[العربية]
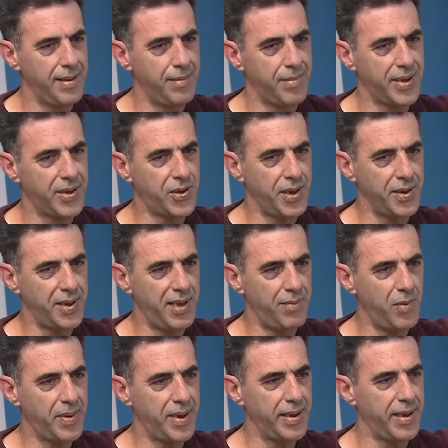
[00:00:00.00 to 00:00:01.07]
بس شنطح
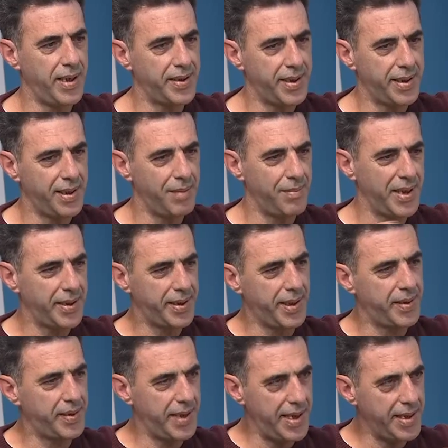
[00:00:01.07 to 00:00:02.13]
ممكن يعطيك المنطقه
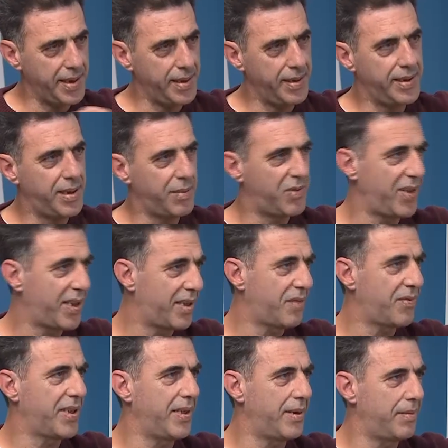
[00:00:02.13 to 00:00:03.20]
الثانيه اللي انت بتفكر
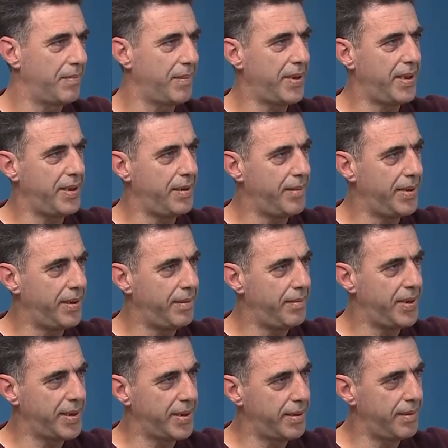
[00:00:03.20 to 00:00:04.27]
فيها يعني من
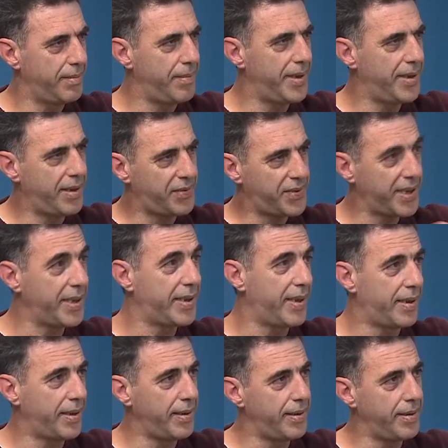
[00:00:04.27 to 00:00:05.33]
من من نفسيتك ممكن
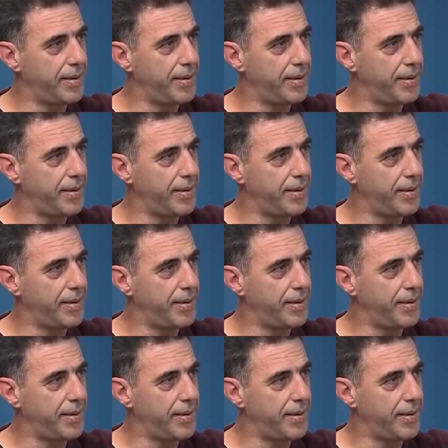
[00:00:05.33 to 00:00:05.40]
يكون